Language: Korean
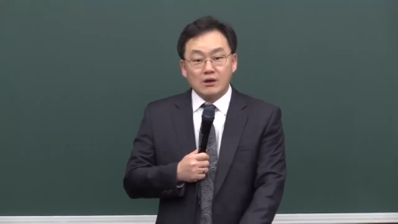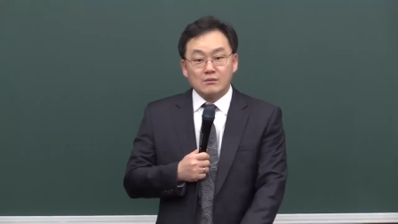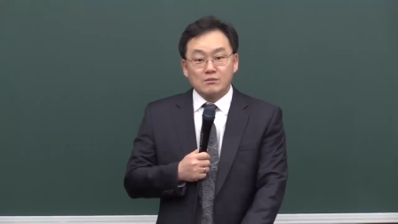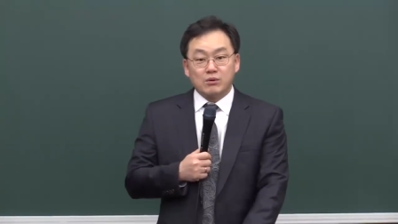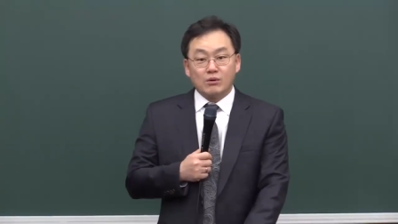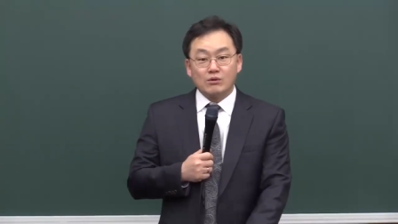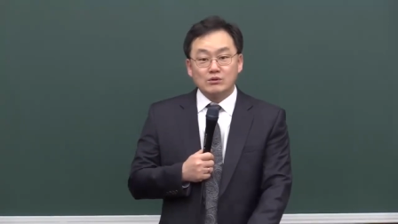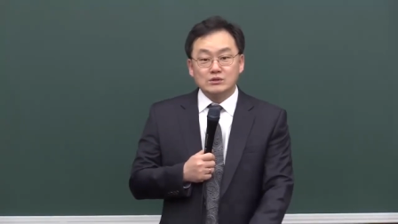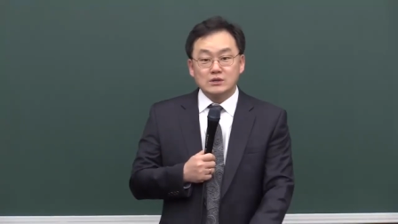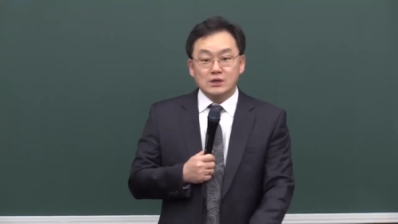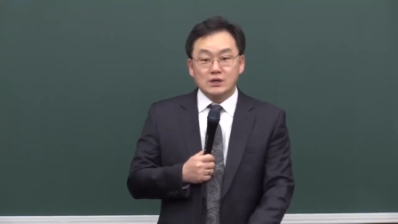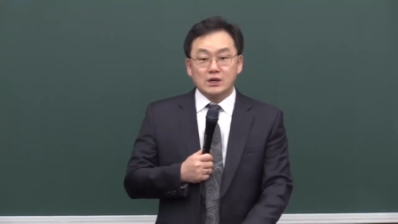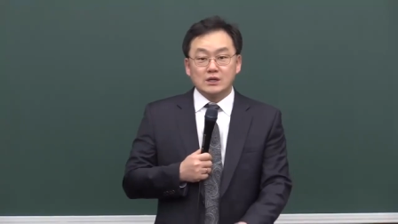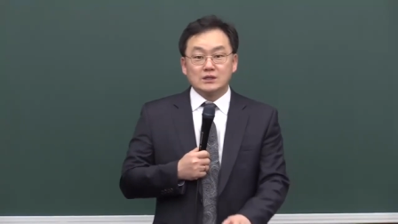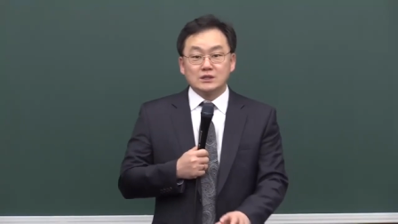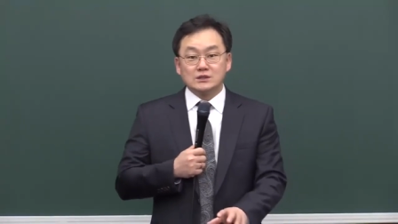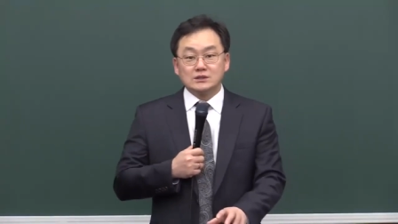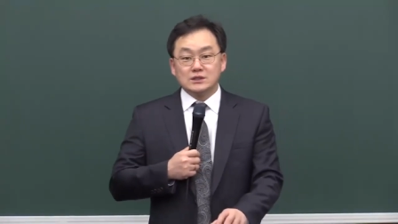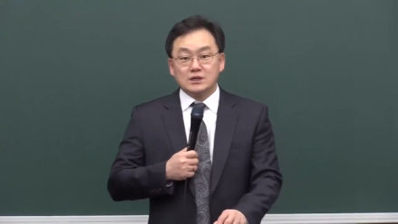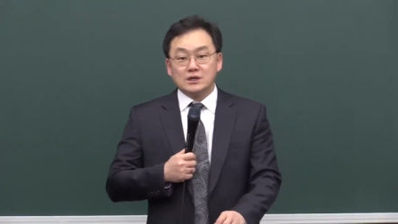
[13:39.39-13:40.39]
보좌의
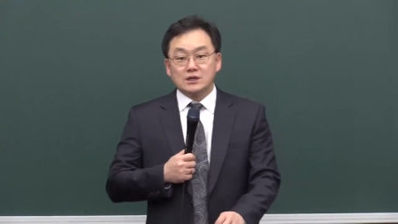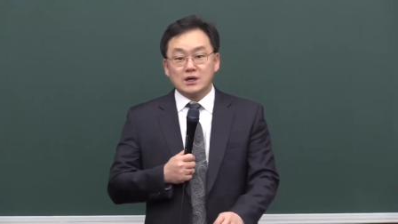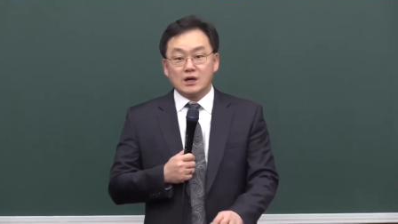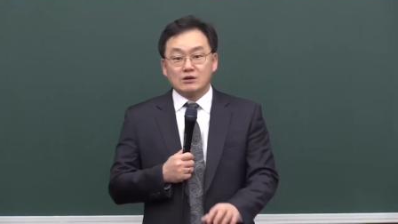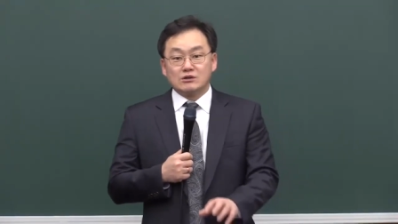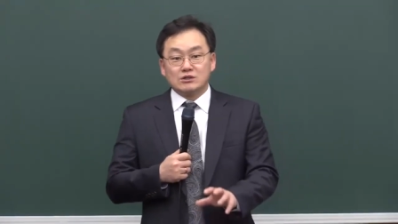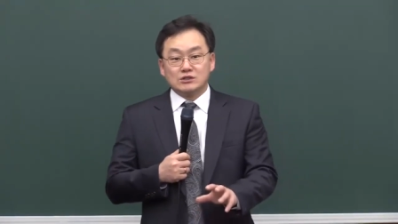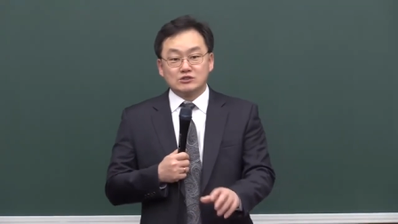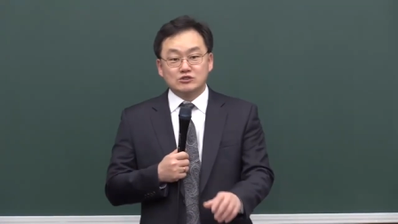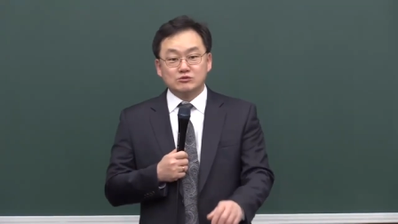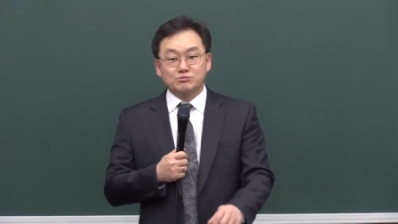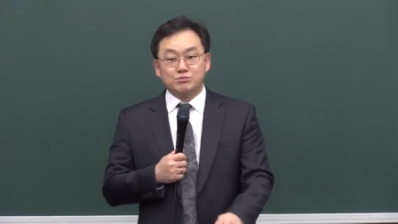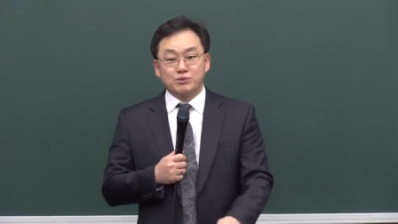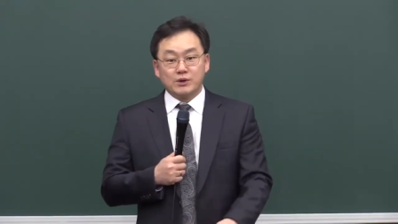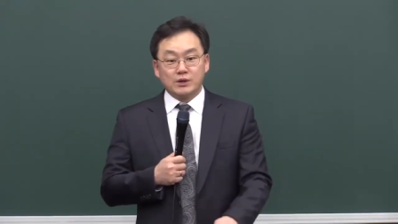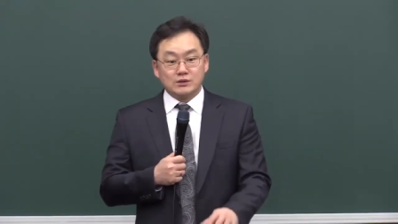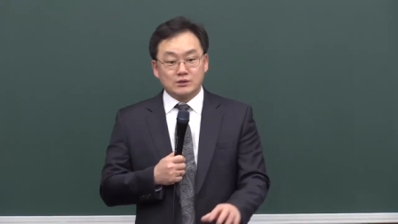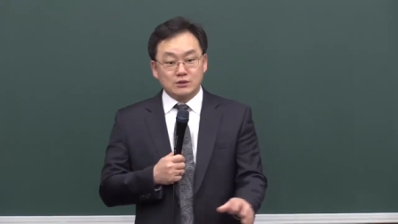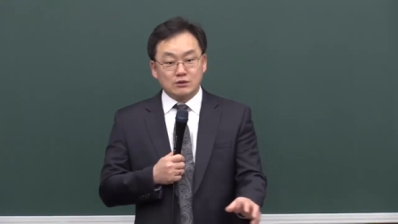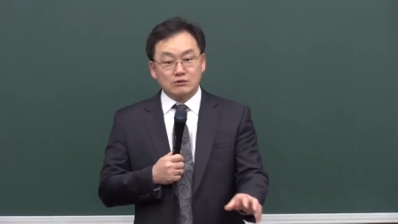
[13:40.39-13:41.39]
능력과 그
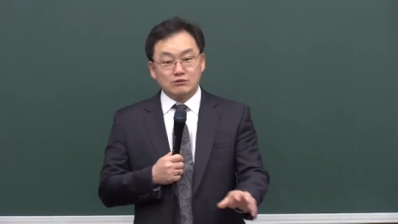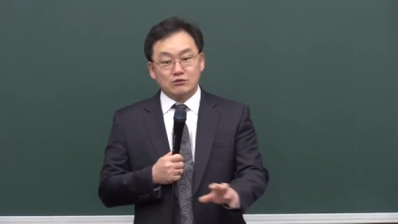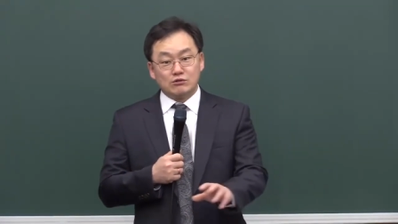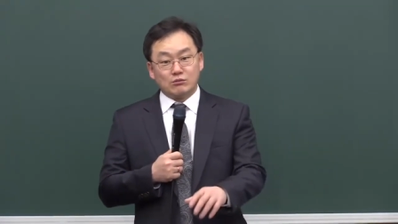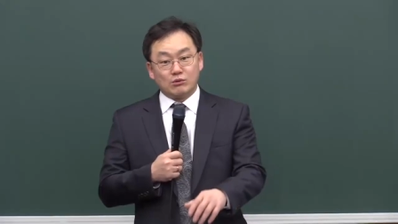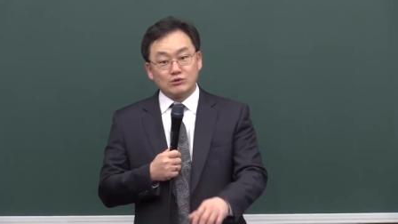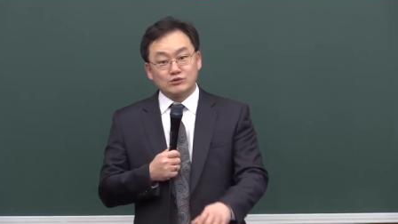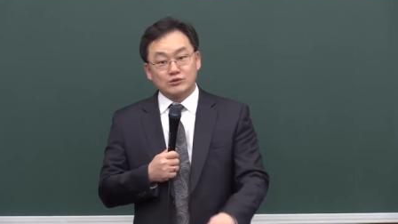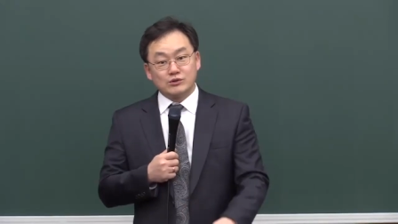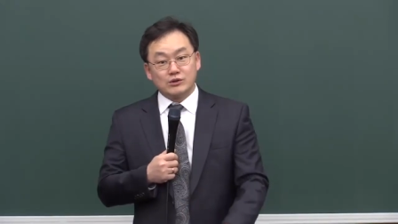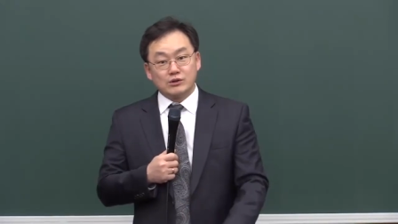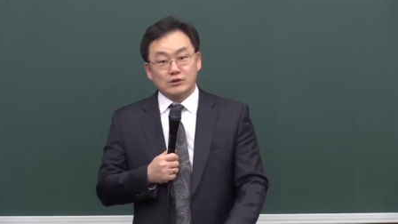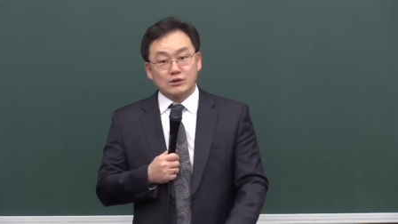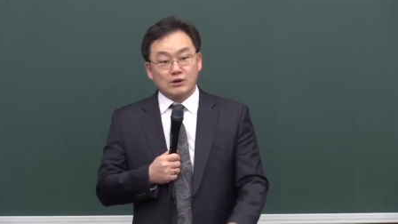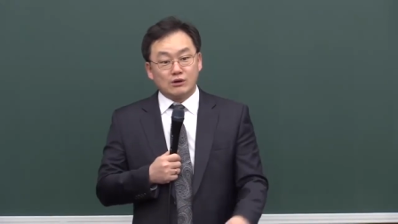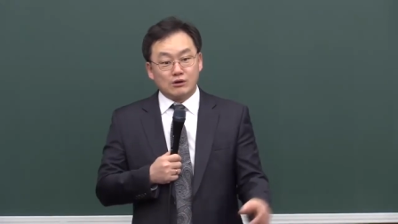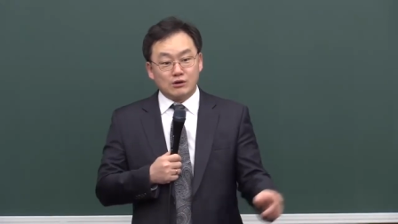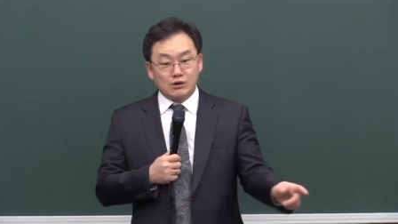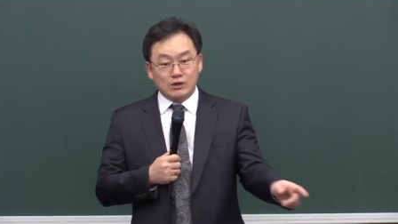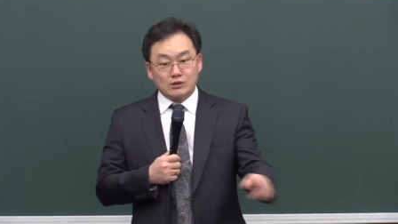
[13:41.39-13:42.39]
축복의 증인들을 못 쓰는데
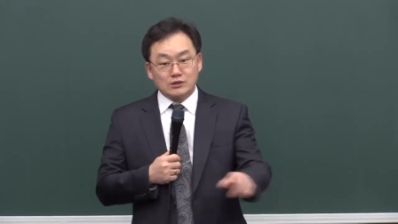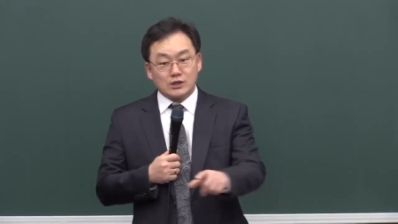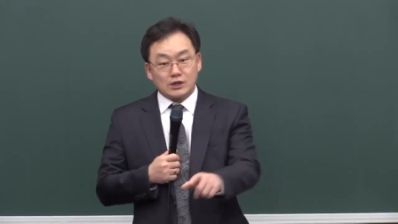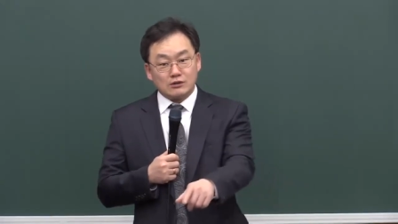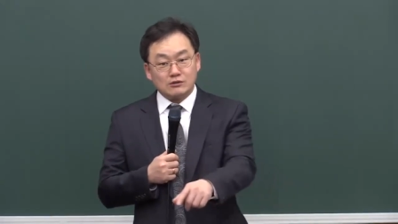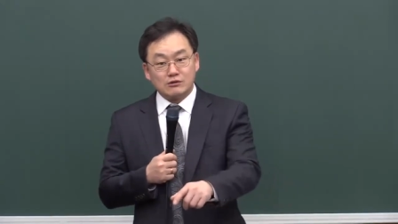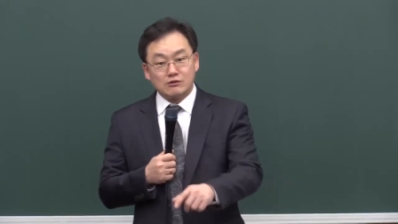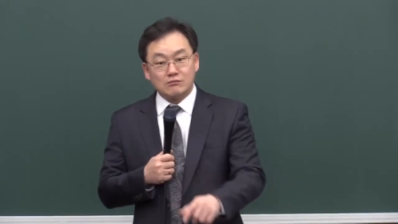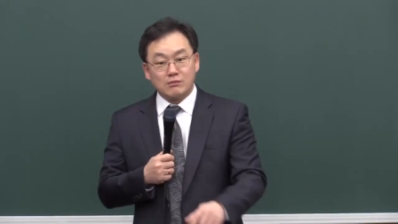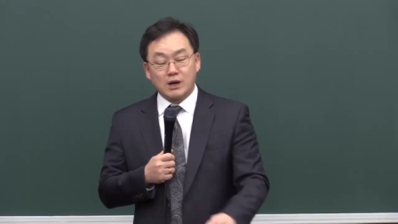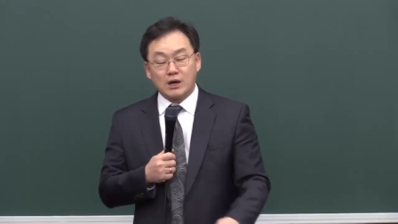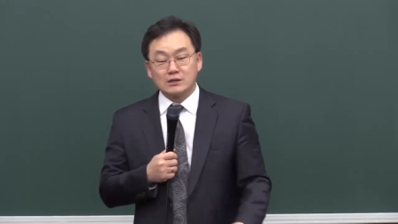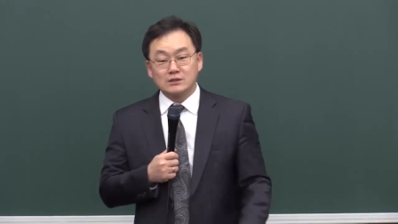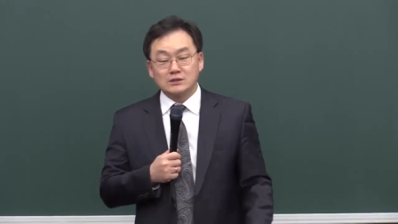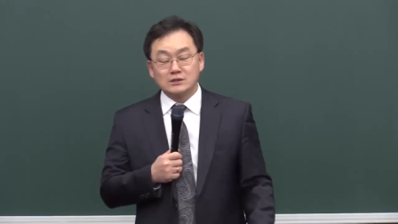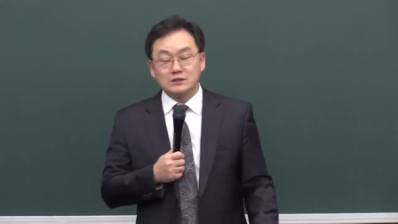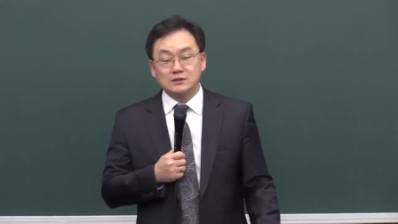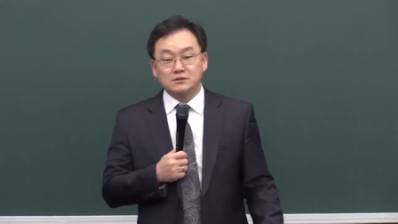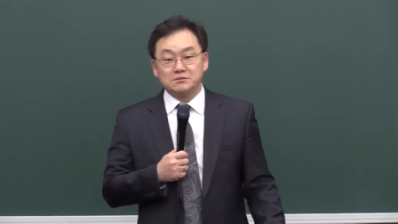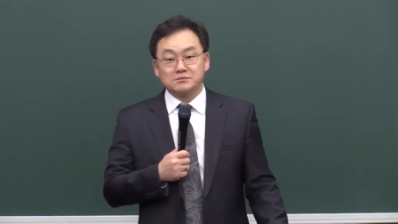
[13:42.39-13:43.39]
그게 자녀를
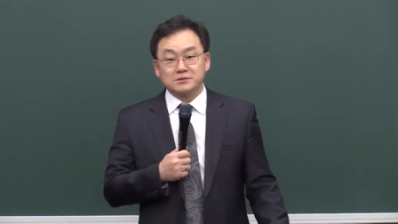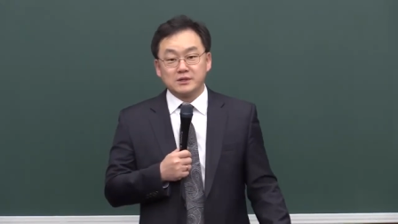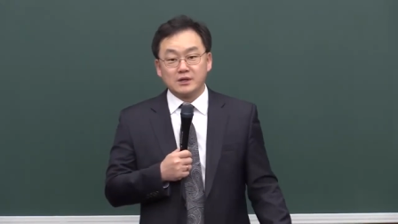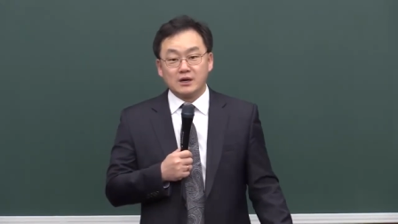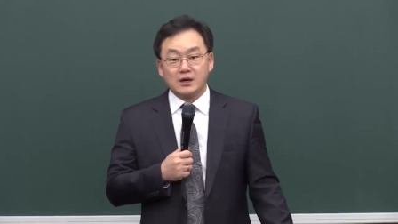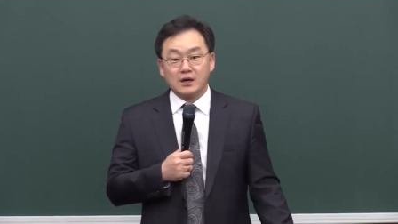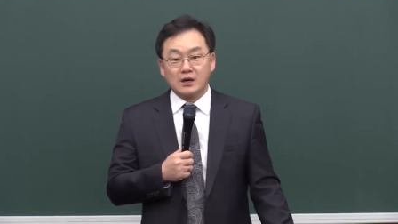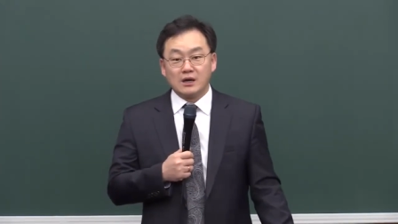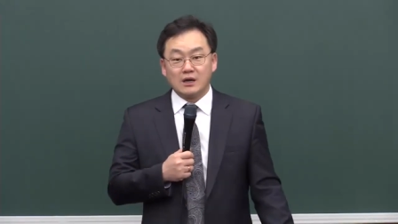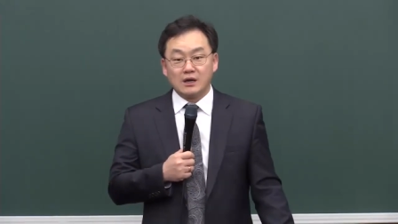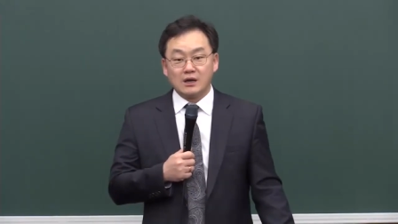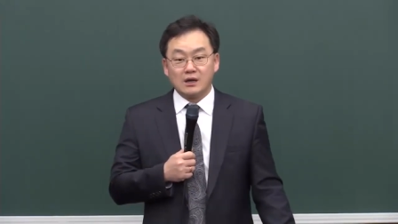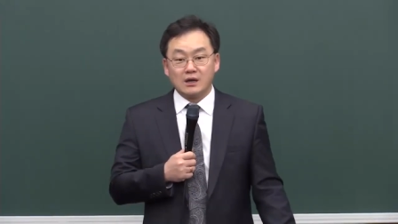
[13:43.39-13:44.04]
망치는 겁니다.